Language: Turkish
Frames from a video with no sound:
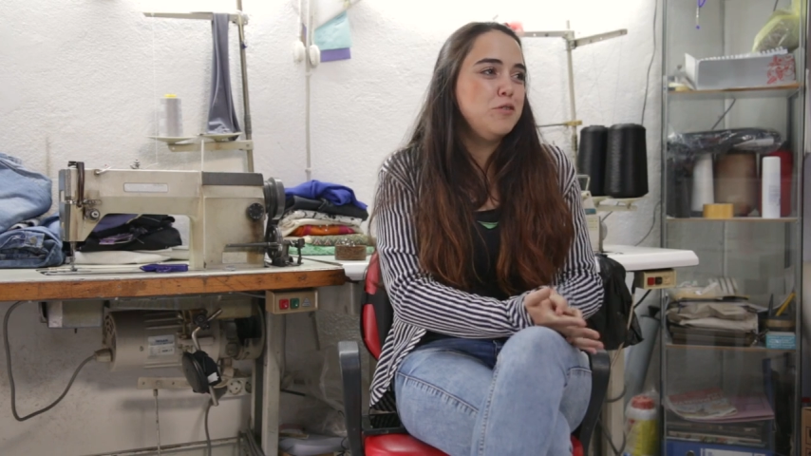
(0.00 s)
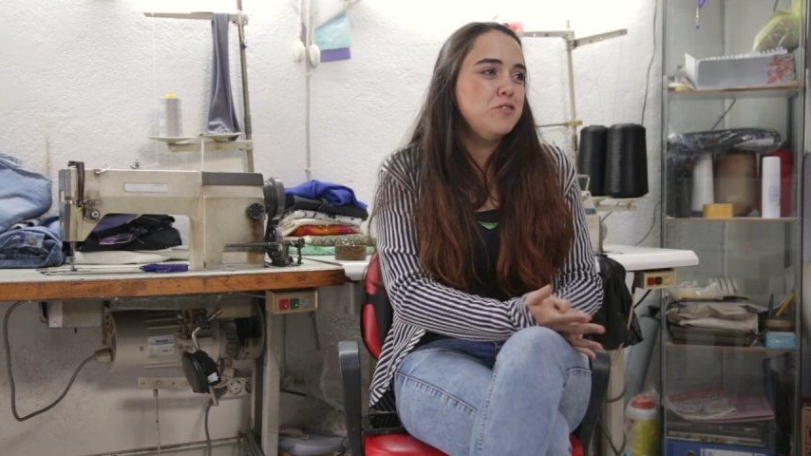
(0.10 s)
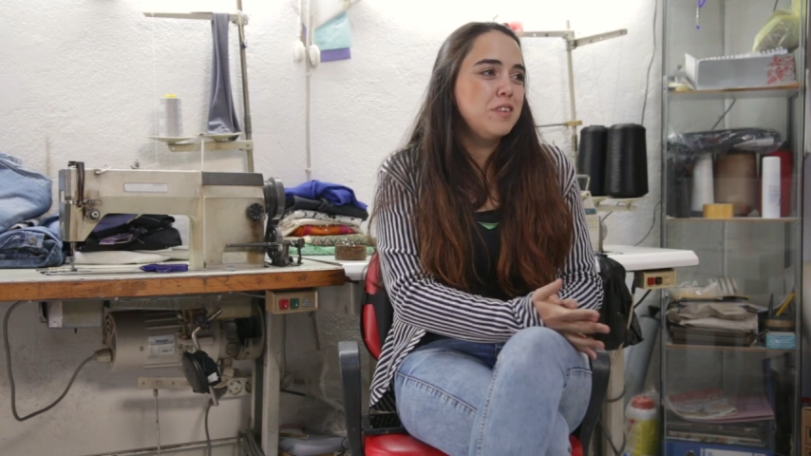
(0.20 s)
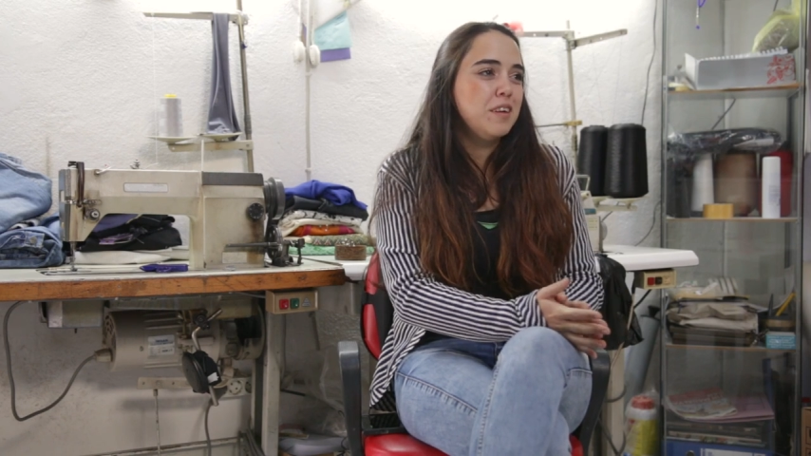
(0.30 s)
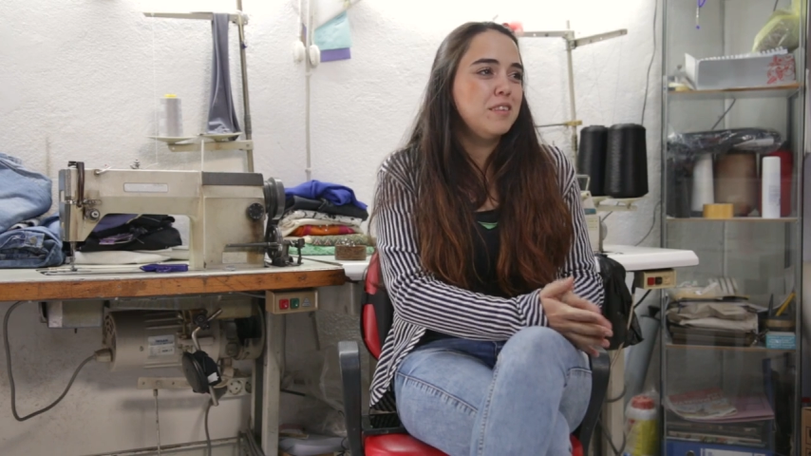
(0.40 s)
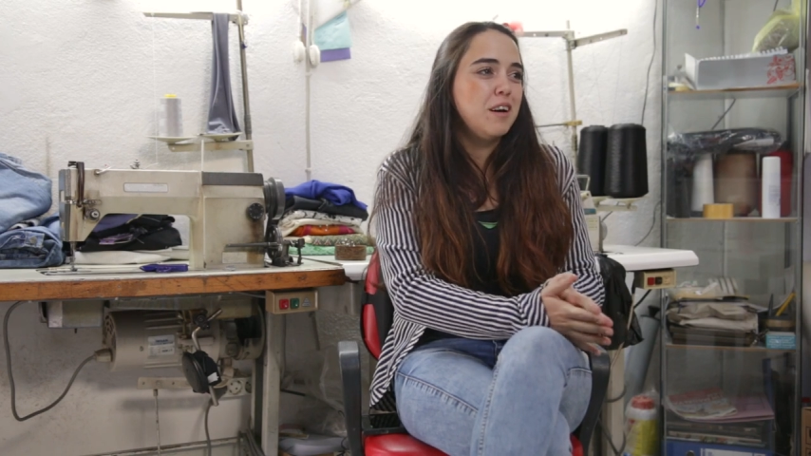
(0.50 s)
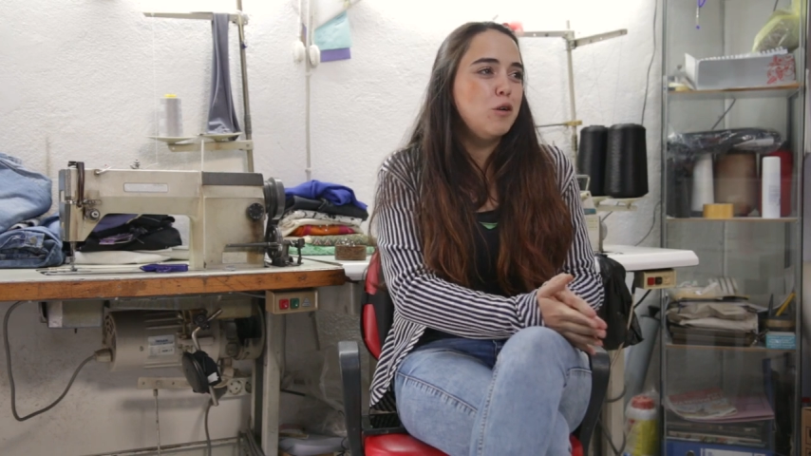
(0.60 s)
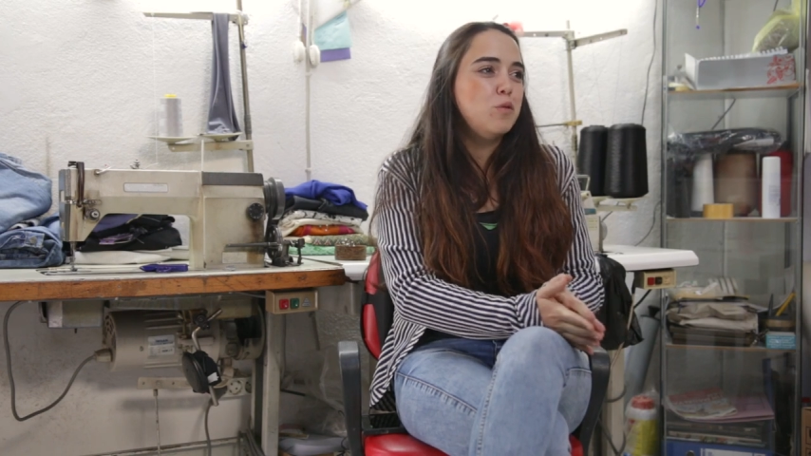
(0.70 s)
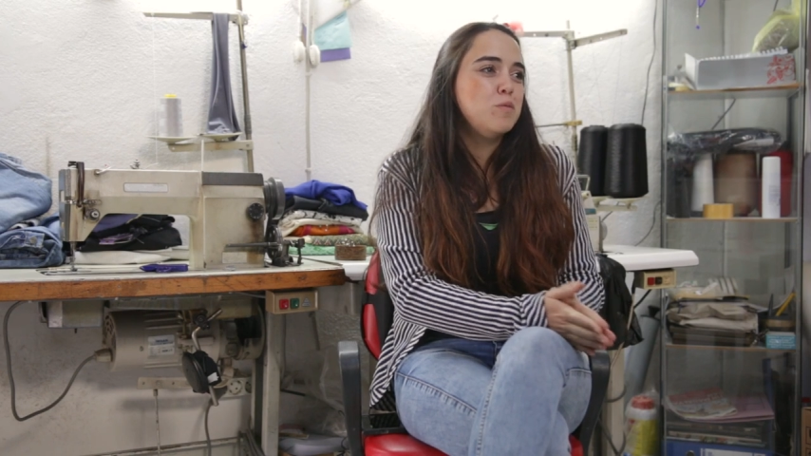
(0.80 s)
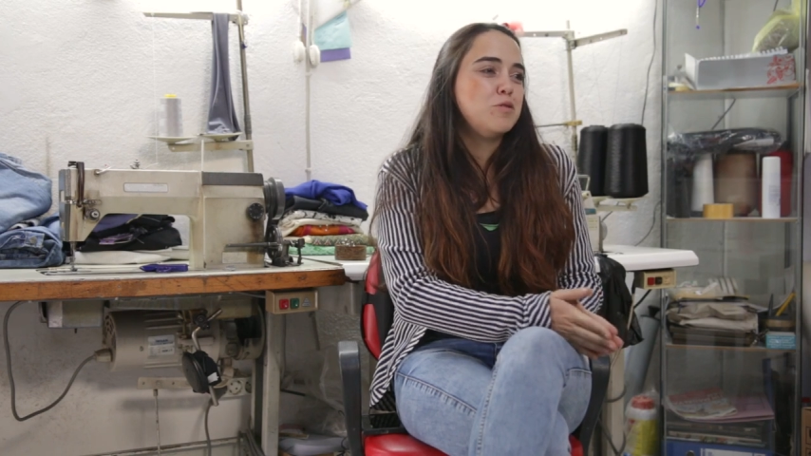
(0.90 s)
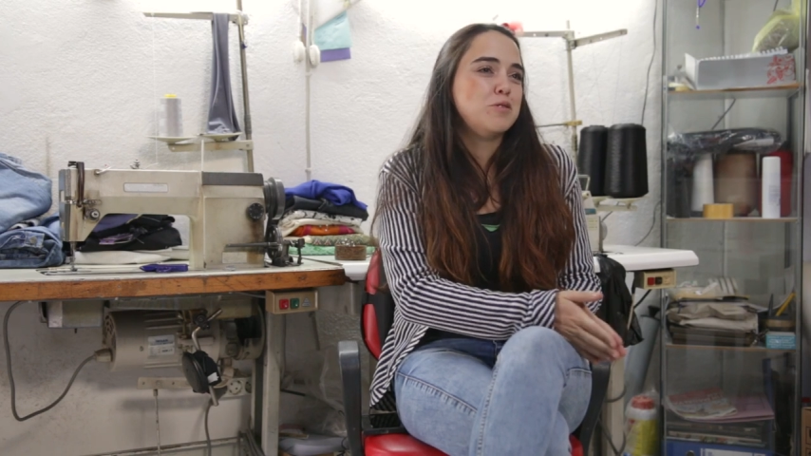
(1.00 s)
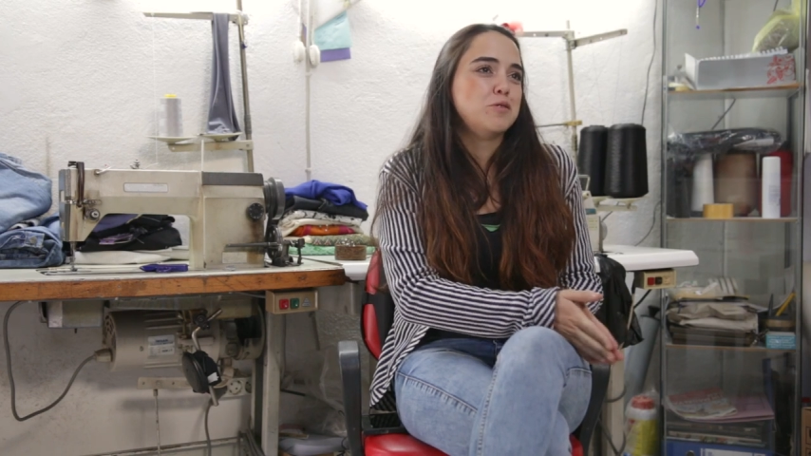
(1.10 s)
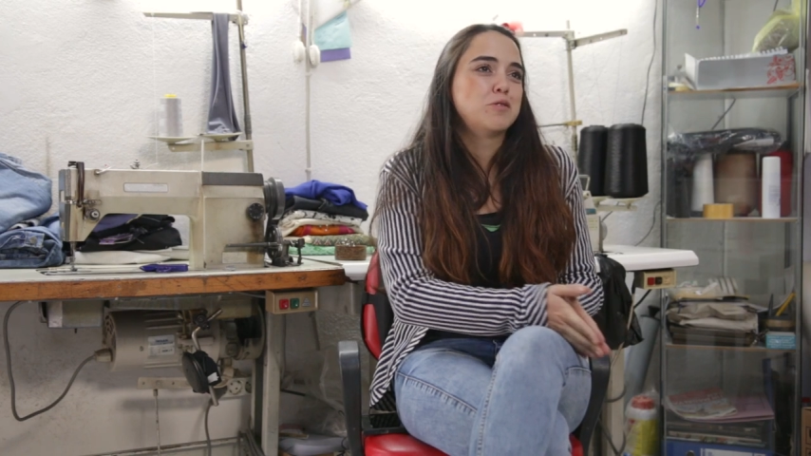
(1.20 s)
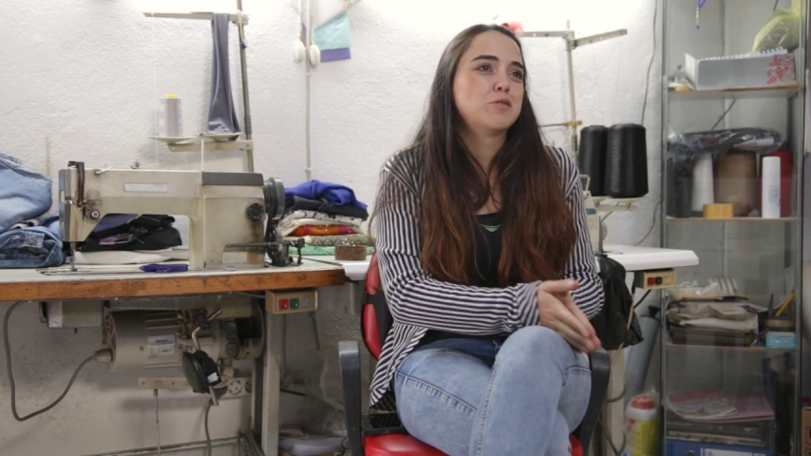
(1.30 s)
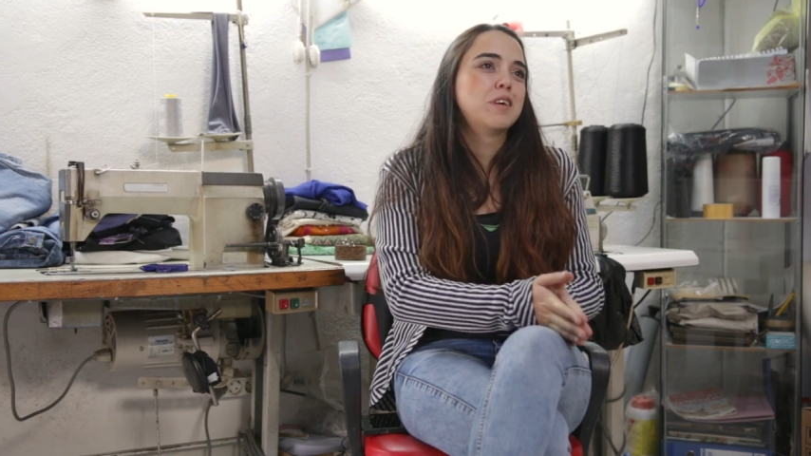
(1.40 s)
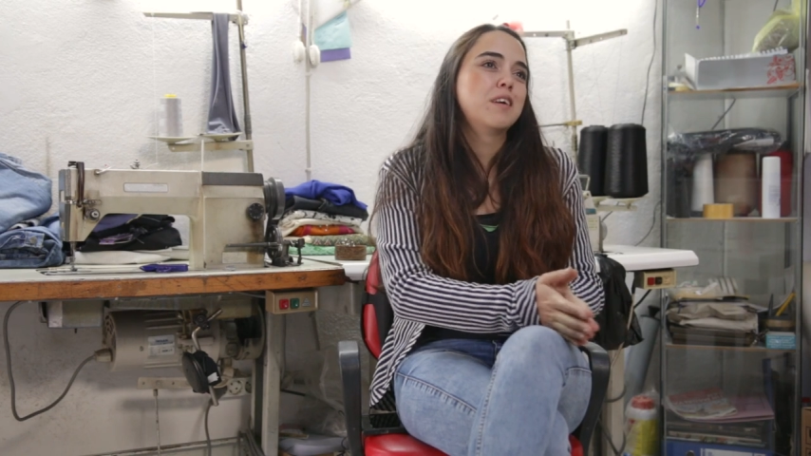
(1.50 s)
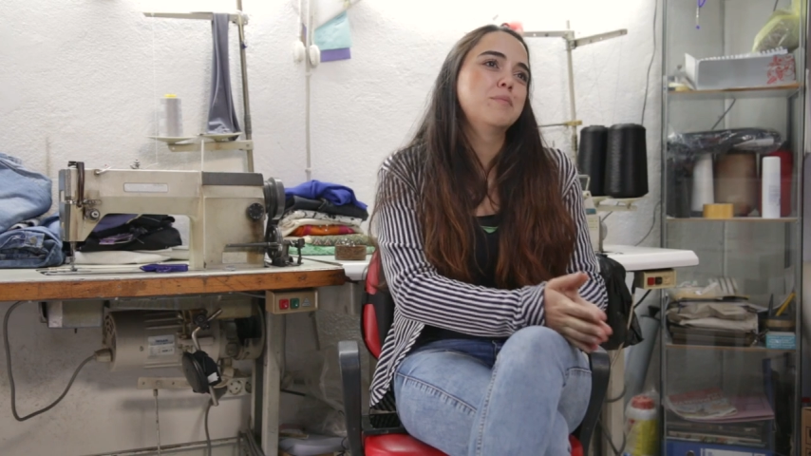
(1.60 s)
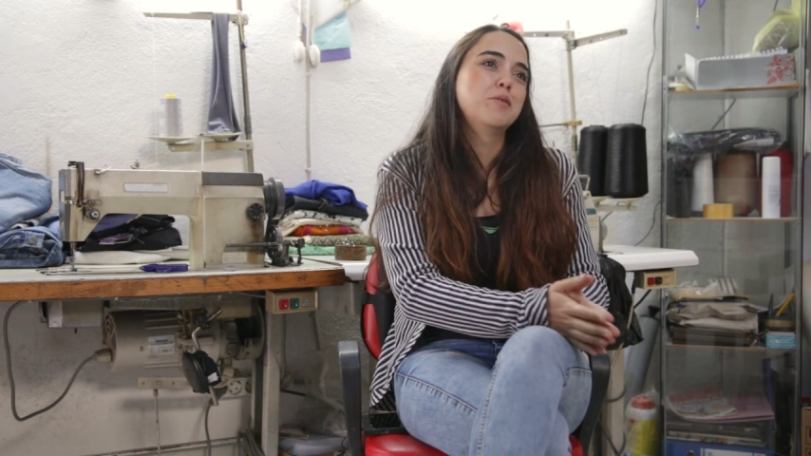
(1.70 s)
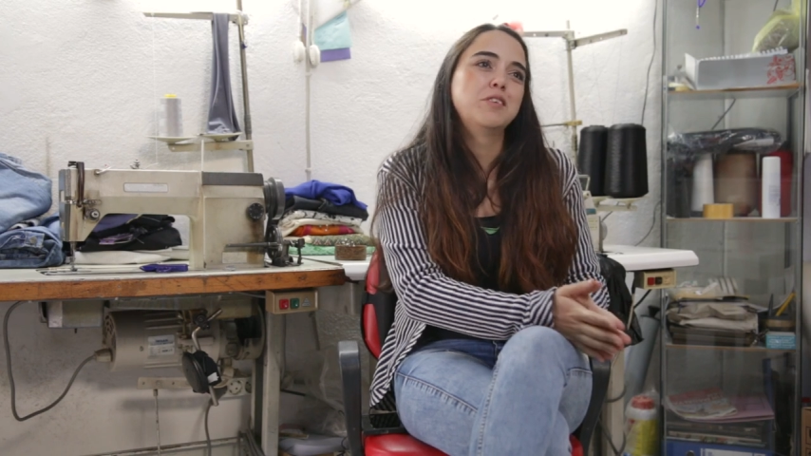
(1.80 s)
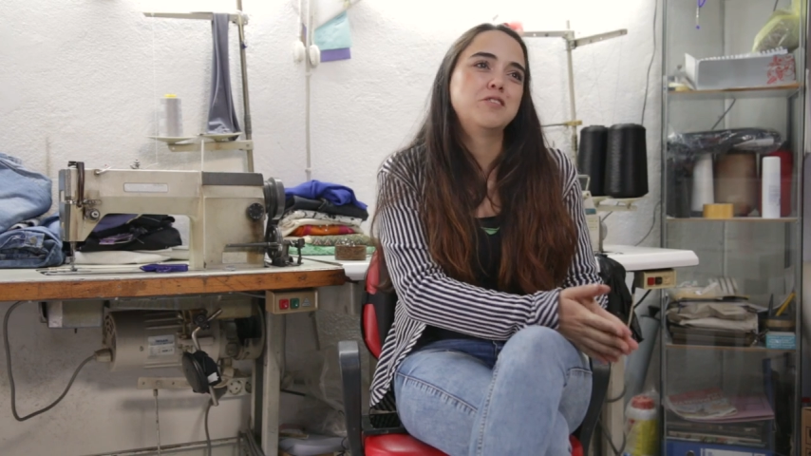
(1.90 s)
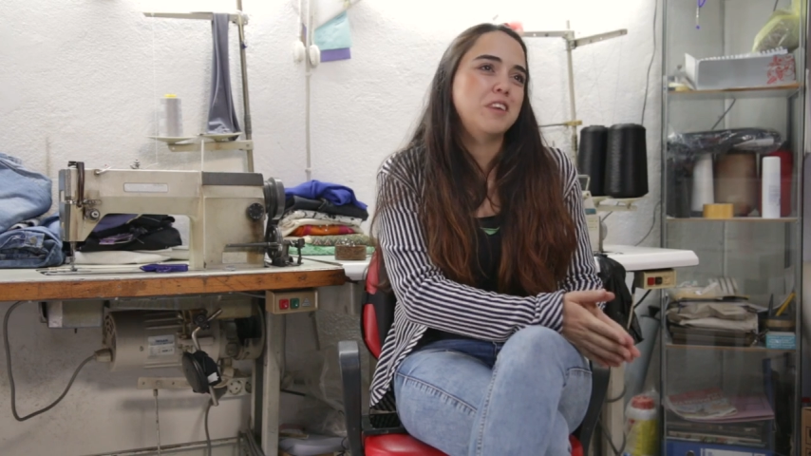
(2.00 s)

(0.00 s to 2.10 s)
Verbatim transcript: önceden daha umursuzdu, daha böyle